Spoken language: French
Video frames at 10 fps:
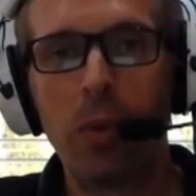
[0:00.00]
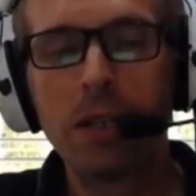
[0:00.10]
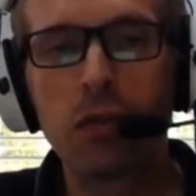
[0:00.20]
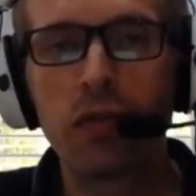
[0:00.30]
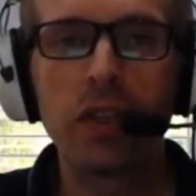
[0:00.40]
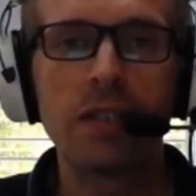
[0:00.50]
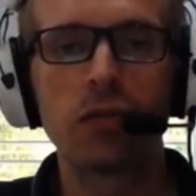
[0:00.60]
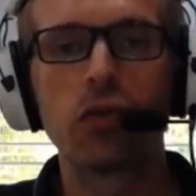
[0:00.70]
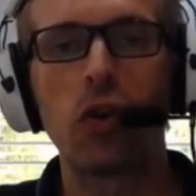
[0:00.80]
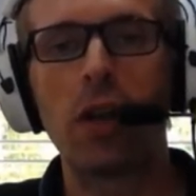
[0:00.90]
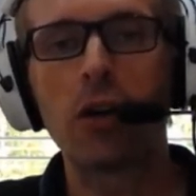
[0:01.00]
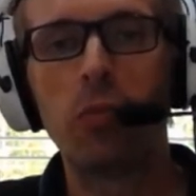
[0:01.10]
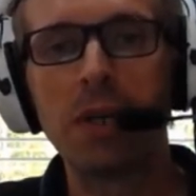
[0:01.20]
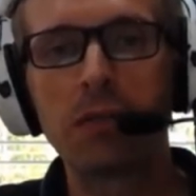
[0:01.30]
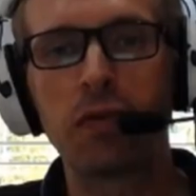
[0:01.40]
Comment ils ont fait ces
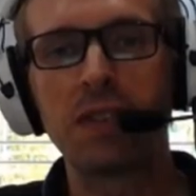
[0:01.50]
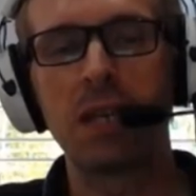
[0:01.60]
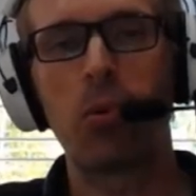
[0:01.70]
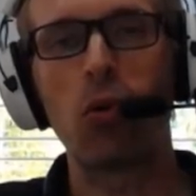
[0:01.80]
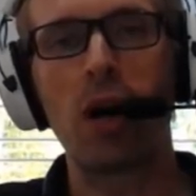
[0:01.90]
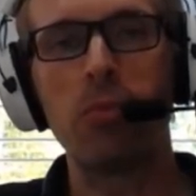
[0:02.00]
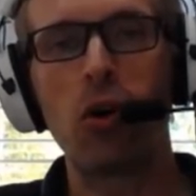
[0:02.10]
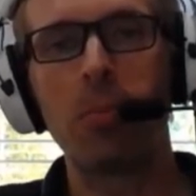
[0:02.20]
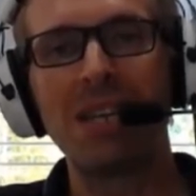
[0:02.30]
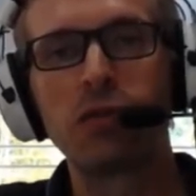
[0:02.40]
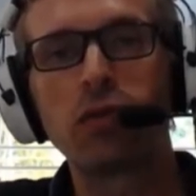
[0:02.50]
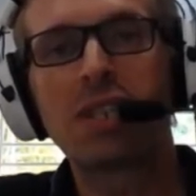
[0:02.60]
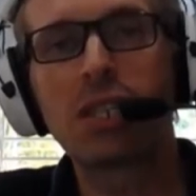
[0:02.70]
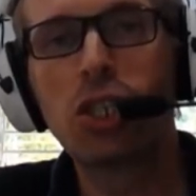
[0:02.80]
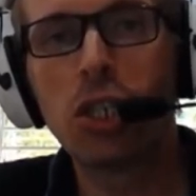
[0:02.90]
auteurs-là Comment ils ont fait ces programmeurs eh ben,
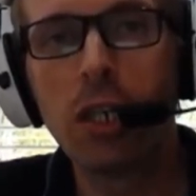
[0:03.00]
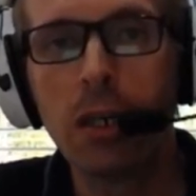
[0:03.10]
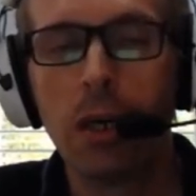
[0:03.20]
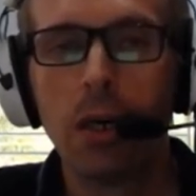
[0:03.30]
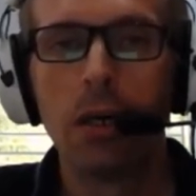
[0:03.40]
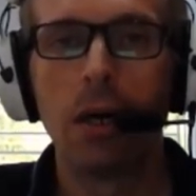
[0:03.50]
Ils ont triché